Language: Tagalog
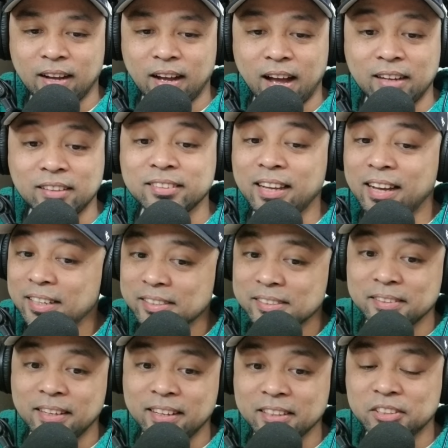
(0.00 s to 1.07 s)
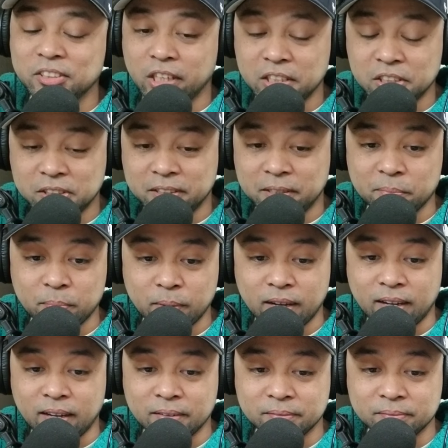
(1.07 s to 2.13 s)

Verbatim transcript: Ang taas na nag-change key pa.